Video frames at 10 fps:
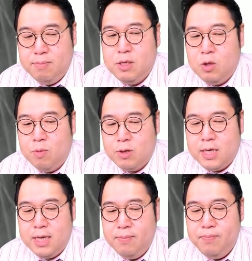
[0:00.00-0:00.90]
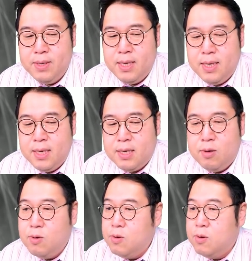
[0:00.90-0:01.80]
김진호 목사님
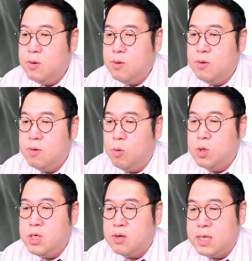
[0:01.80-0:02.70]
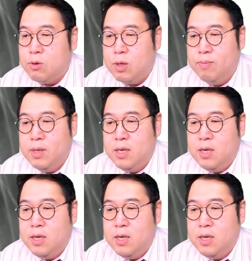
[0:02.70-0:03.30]
그리고 어, 오시영 장로님